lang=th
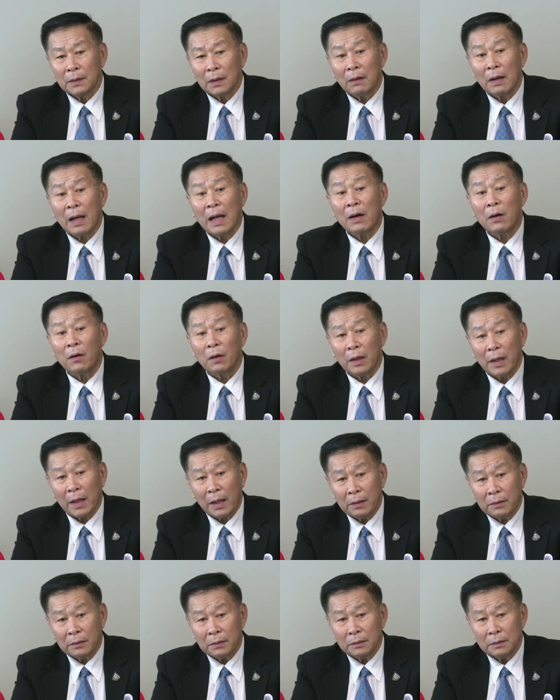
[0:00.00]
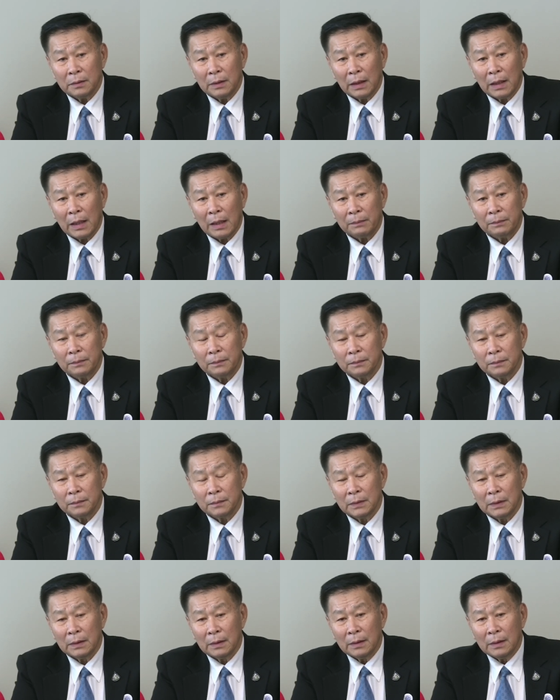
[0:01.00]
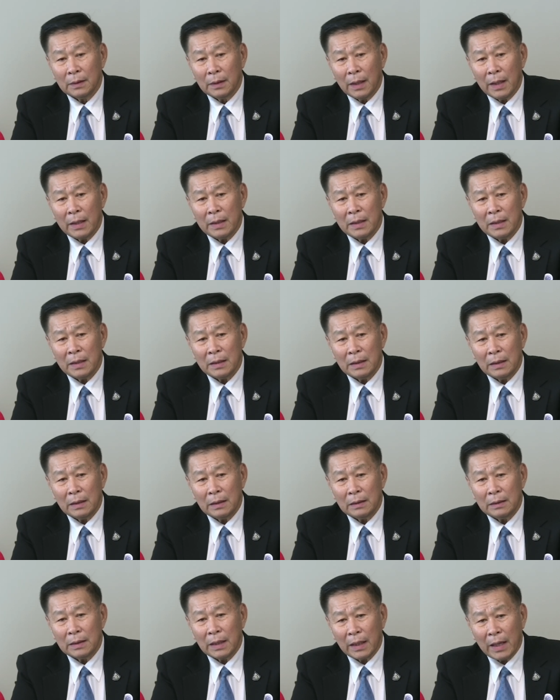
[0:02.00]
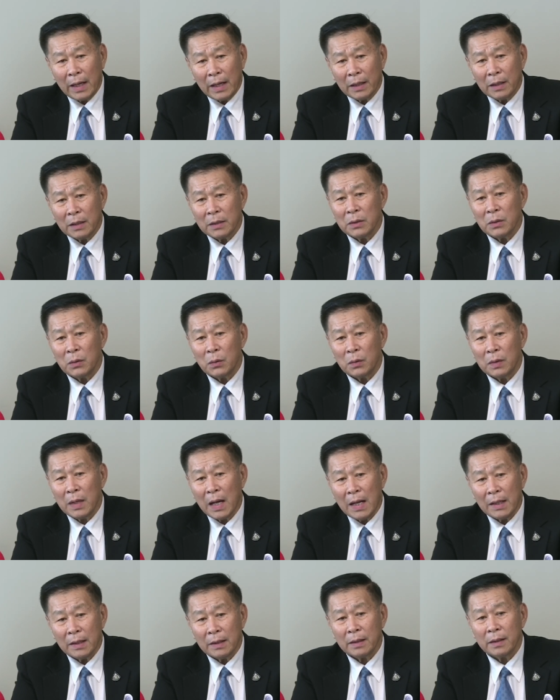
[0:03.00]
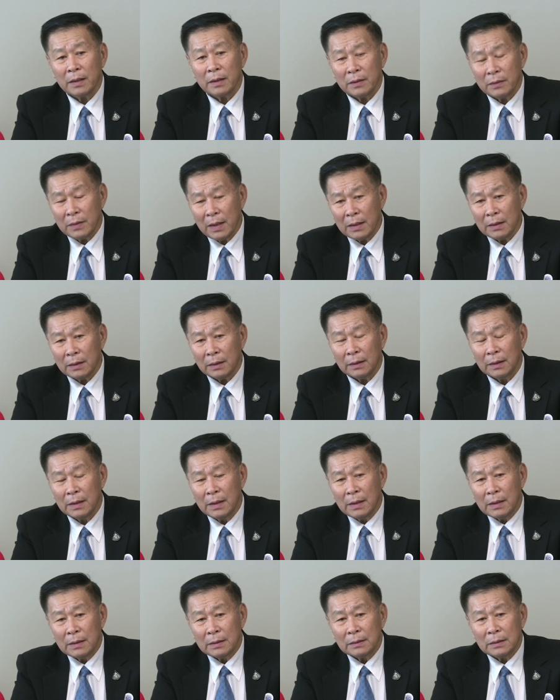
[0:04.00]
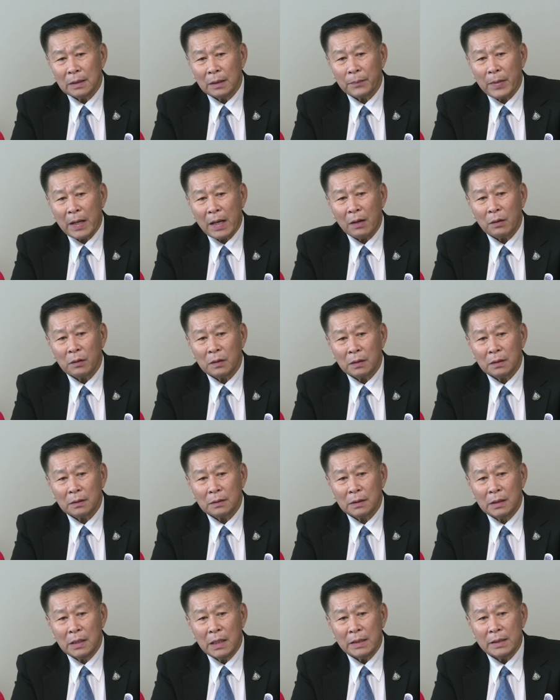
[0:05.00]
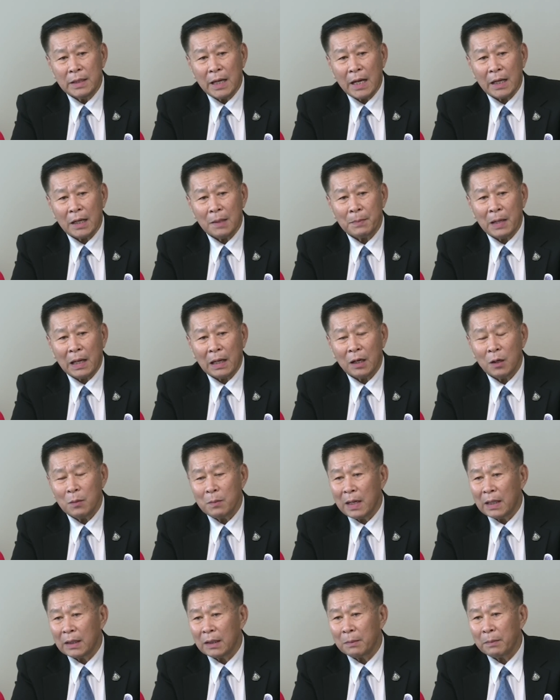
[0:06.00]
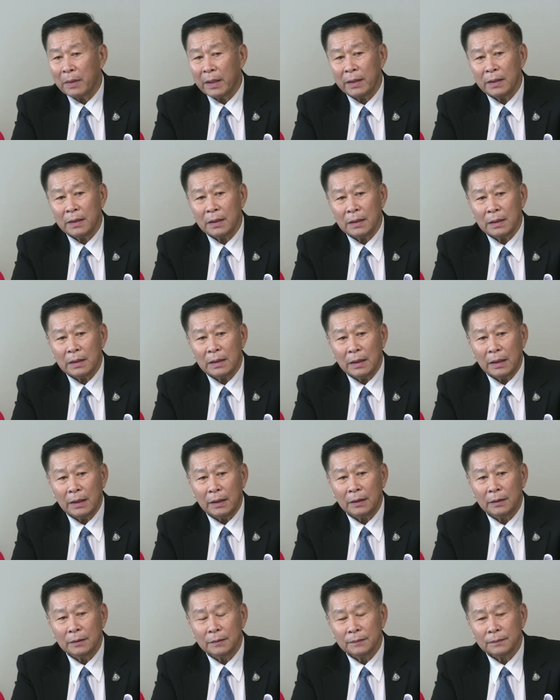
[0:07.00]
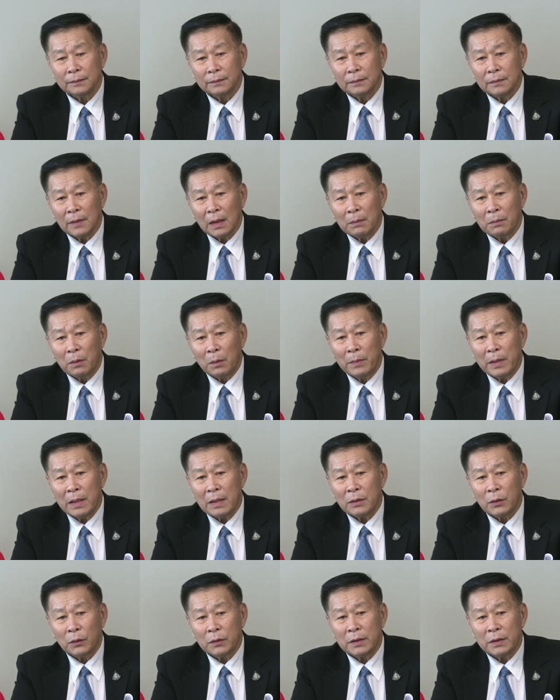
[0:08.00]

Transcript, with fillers: ก็ลาออกแล้วนะครับ ไอ้นี่ยังไงก็อยู่ได้ยังไงก็นั่นจะไปเอาเคลื่อนย้ายกำลังเข้ามาทำไมกันอีก ผมไม่ได้ส